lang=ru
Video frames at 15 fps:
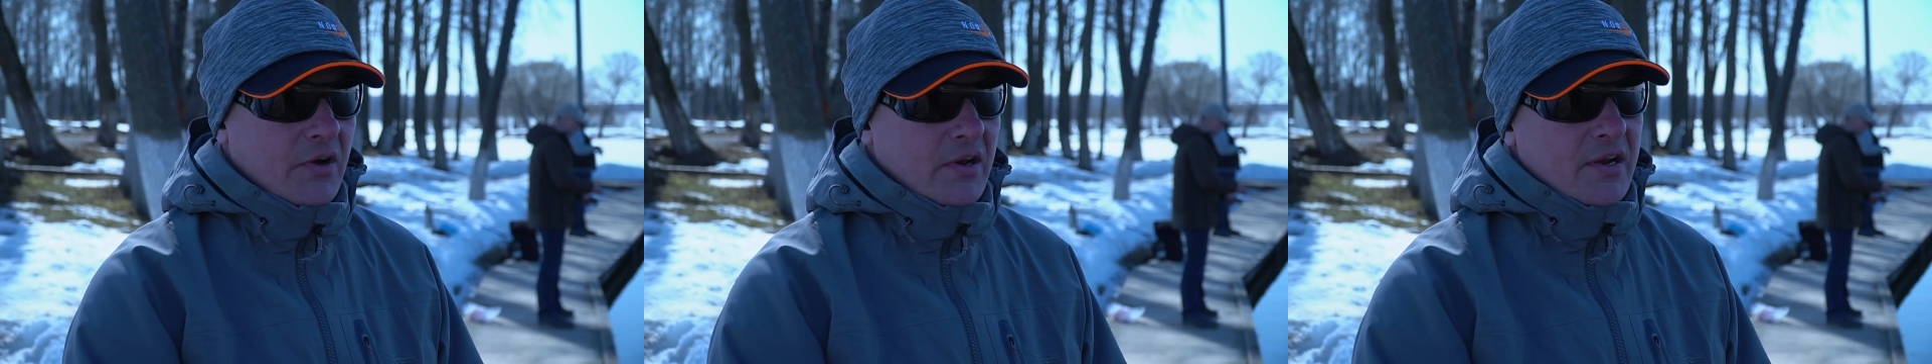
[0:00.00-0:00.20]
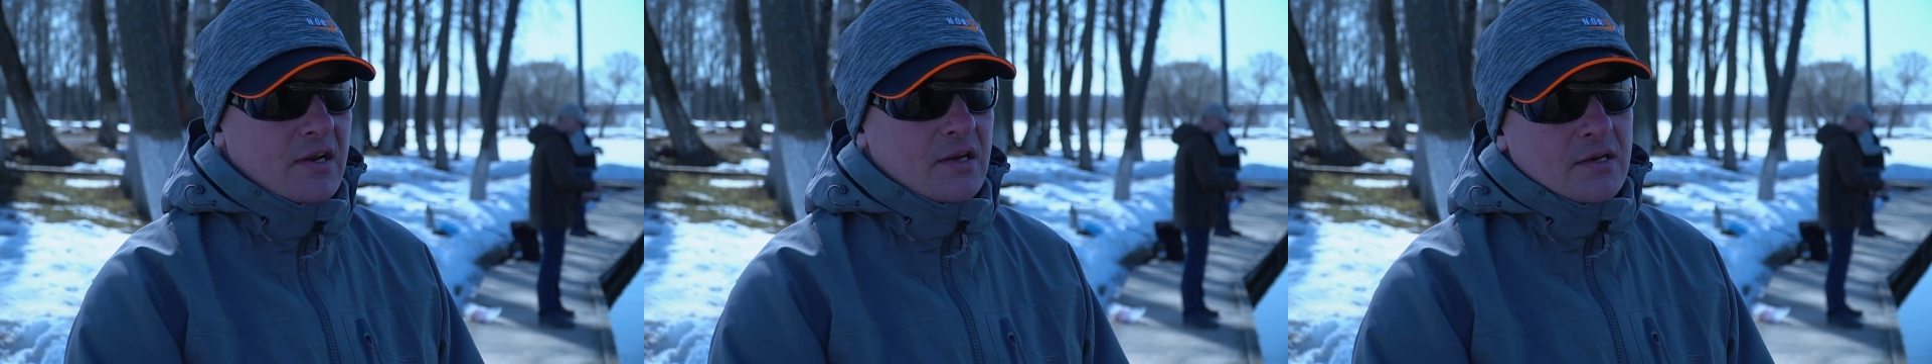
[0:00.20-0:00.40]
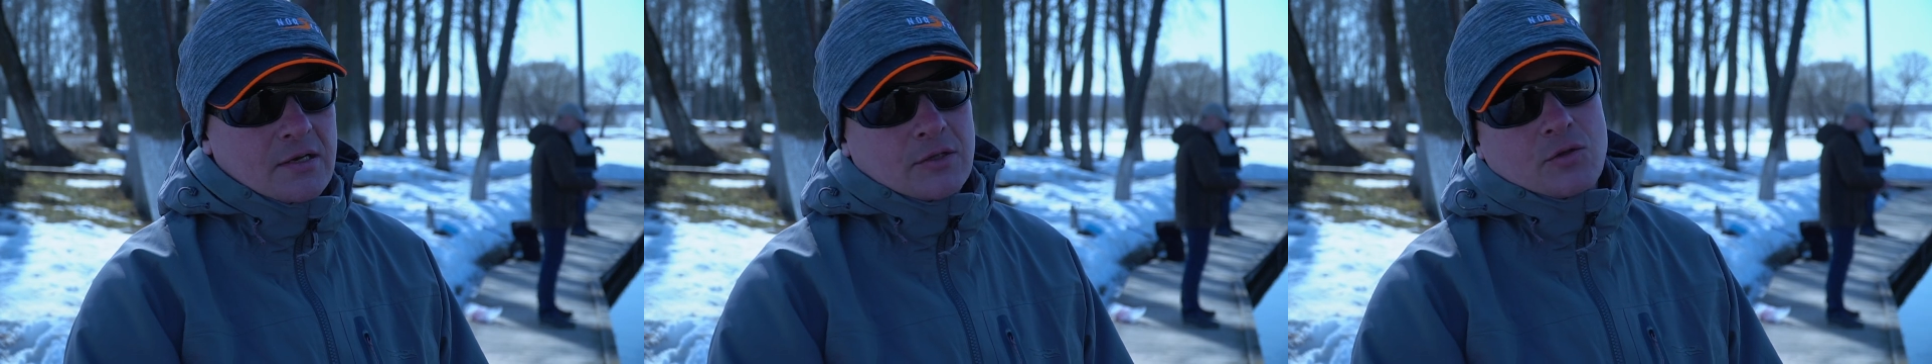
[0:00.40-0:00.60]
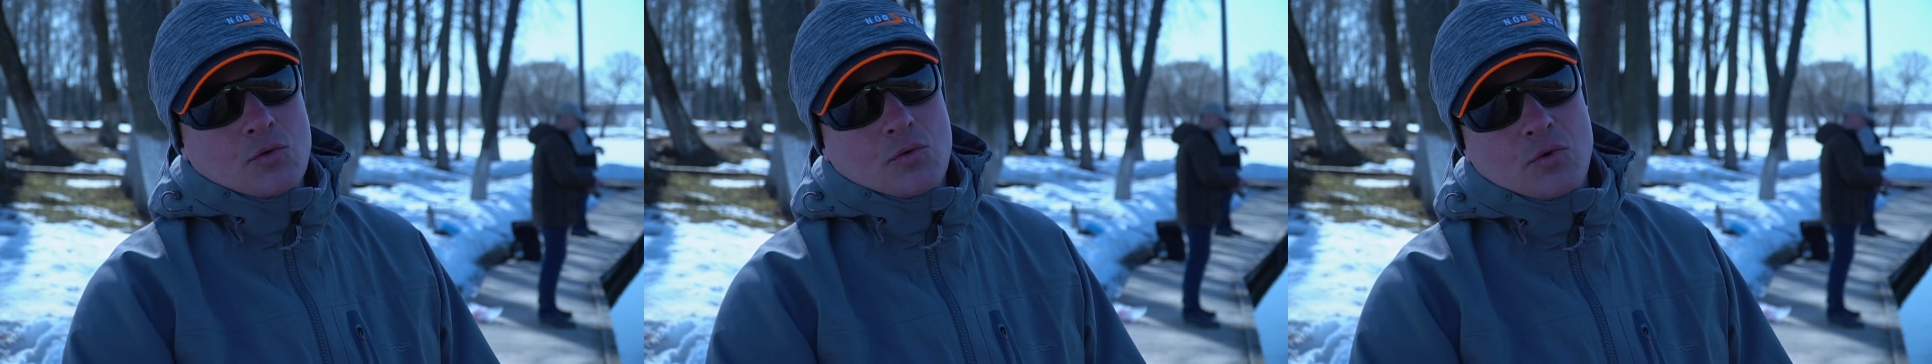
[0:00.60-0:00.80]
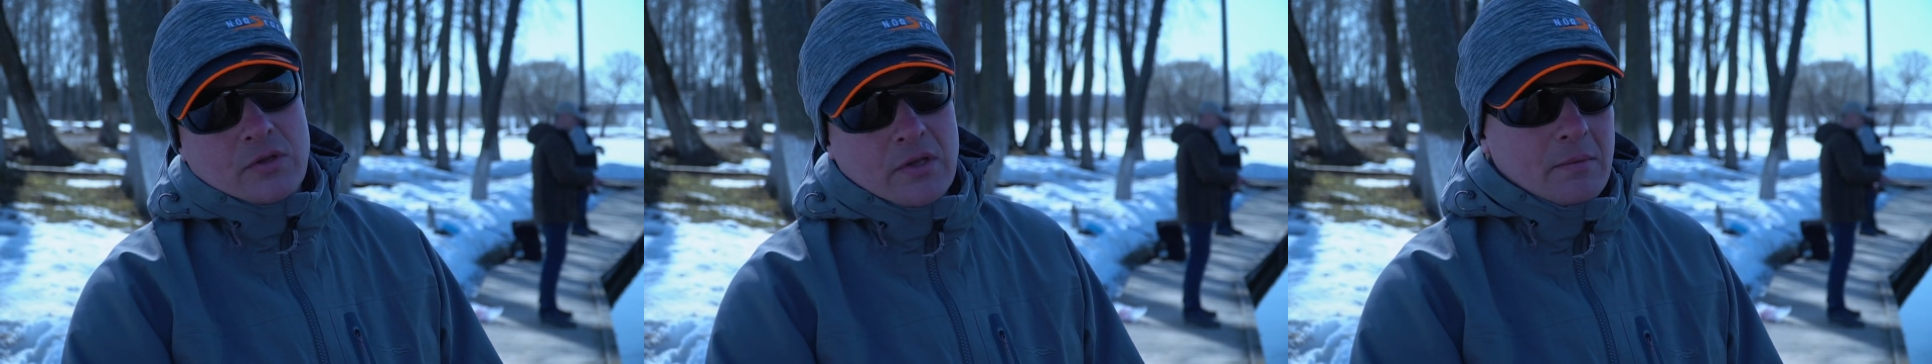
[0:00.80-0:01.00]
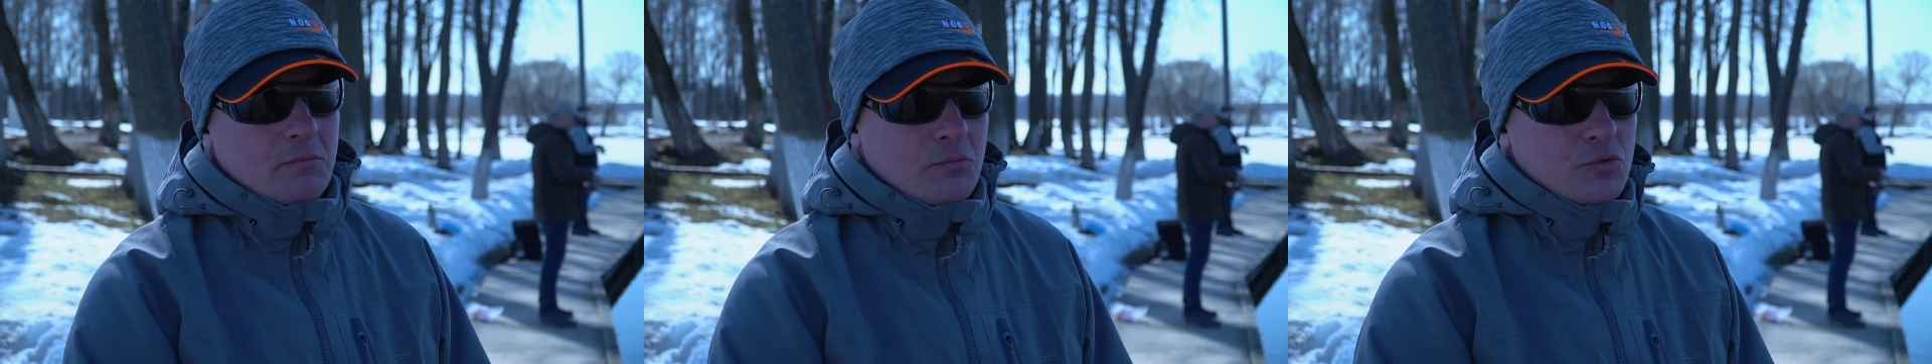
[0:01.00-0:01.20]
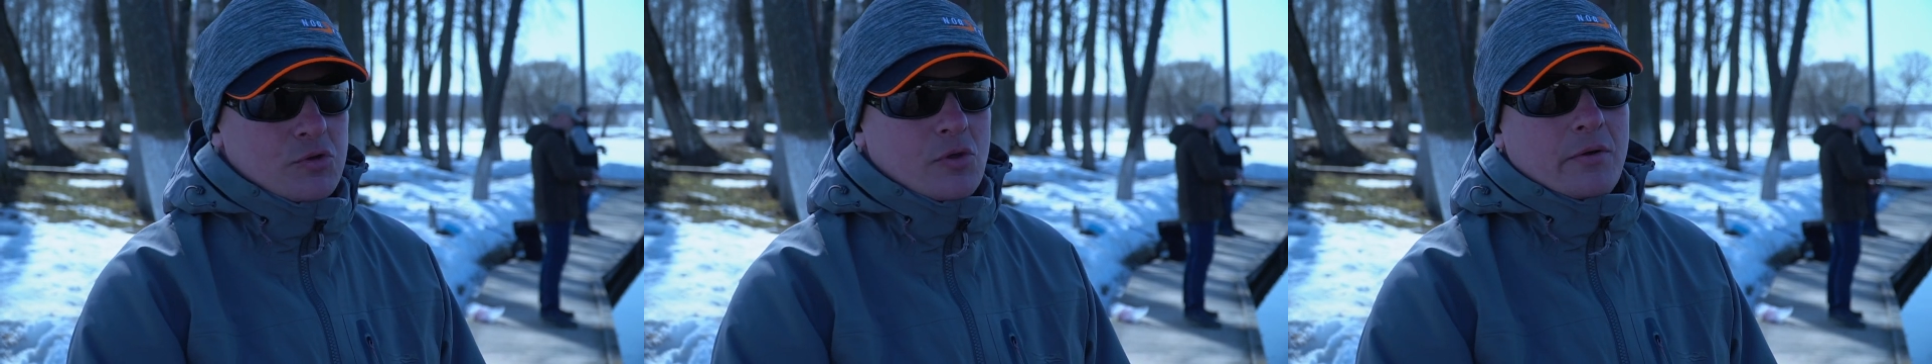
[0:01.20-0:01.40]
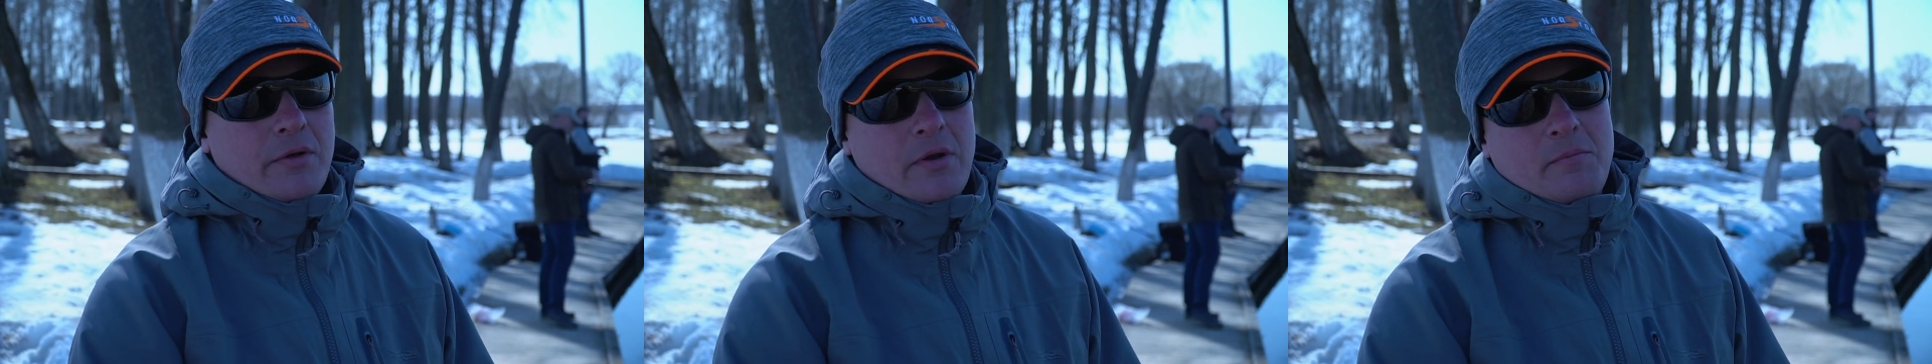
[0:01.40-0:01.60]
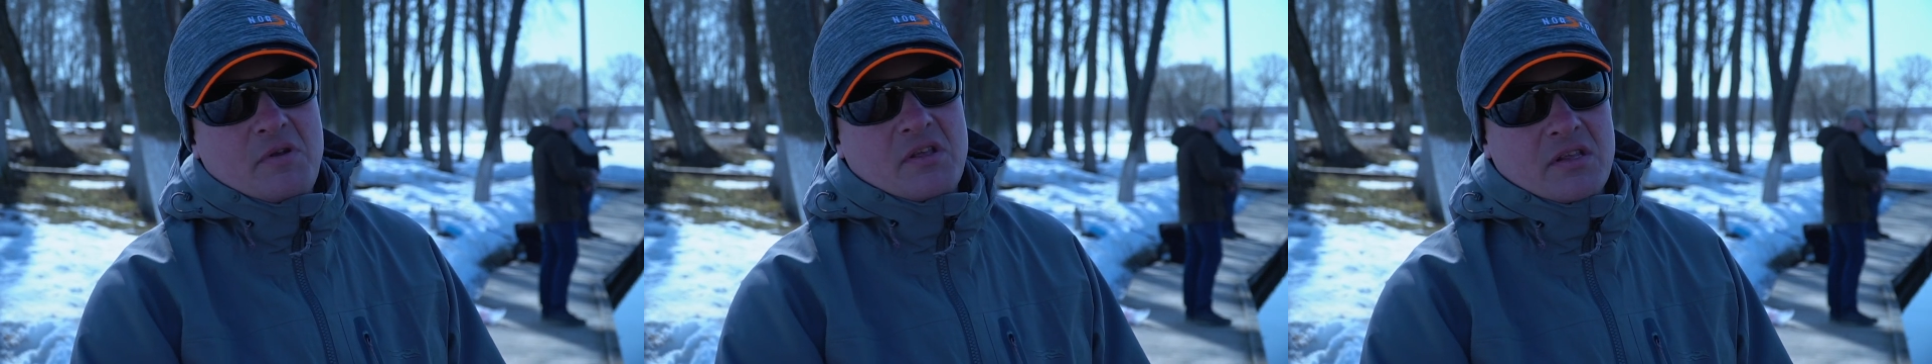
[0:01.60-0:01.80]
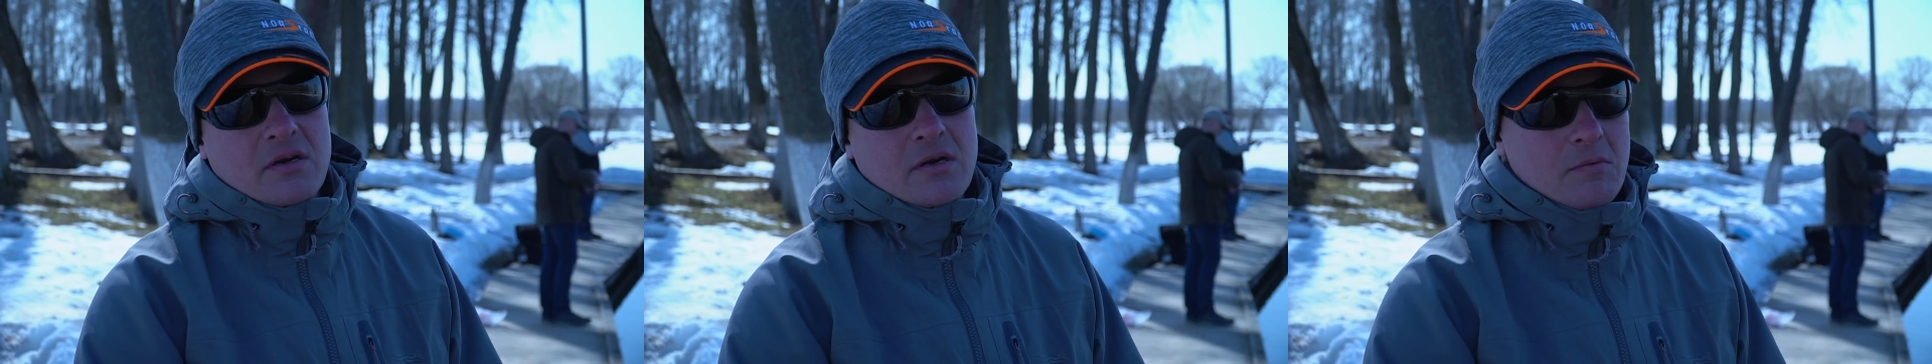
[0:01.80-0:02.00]
форели или другой, там, условно говоря,
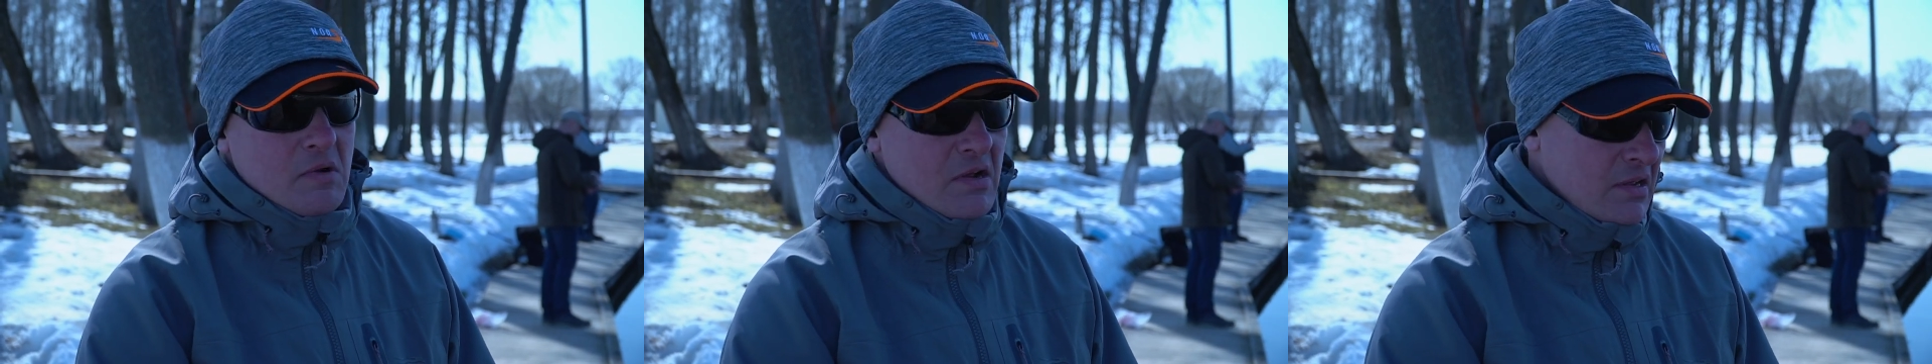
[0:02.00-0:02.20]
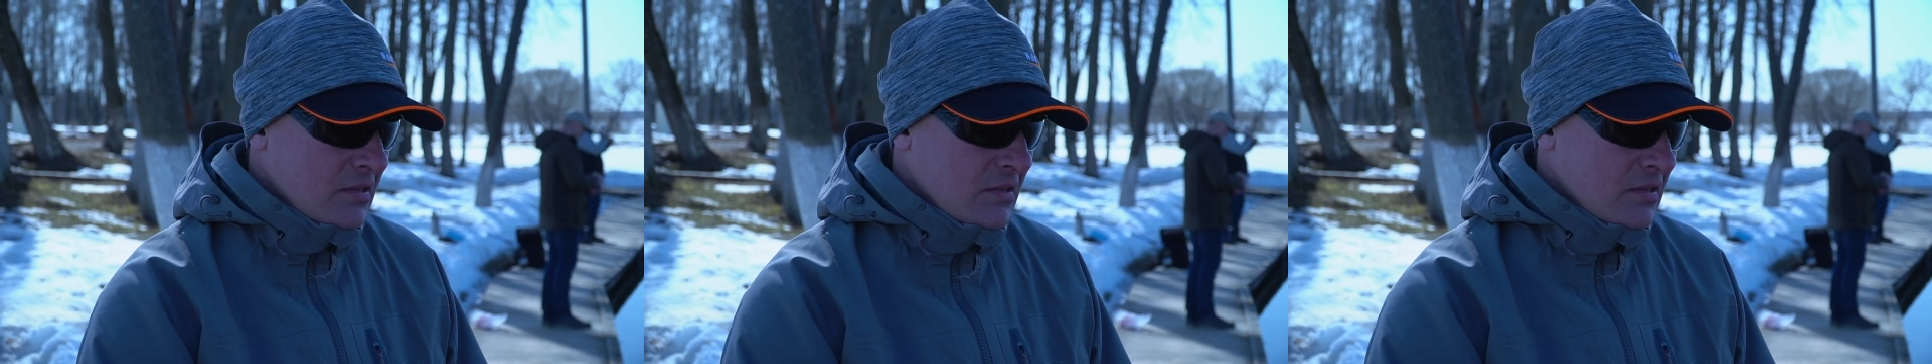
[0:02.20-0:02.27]
белой рыбы.